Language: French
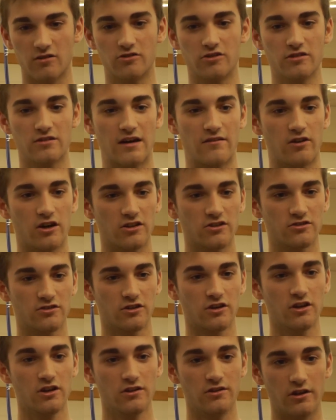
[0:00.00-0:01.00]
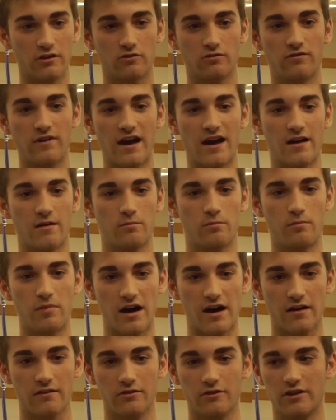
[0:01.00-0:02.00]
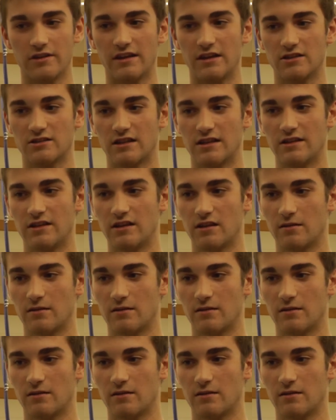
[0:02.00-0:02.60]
Tout avoir ça de couvert par notre argent des